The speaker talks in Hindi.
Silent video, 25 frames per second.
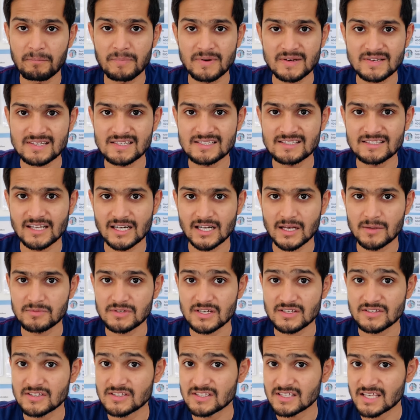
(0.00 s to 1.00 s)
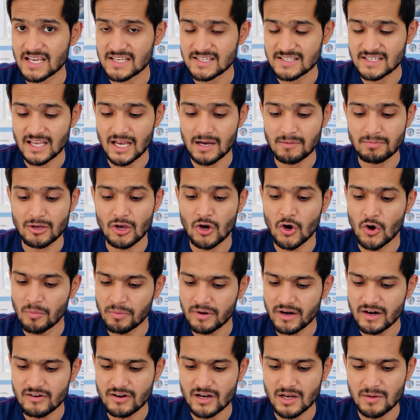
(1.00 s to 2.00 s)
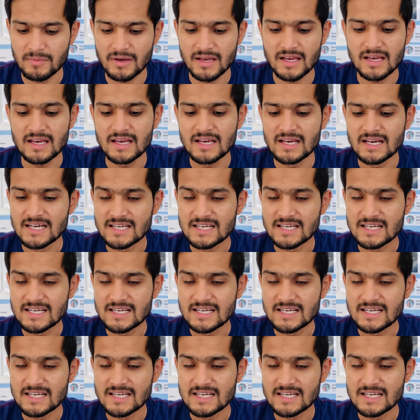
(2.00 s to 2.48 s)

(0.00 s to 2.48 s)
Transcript: पर्सनल सर्कमस्टांसेस कैसे हैं आपके होम कंट्री में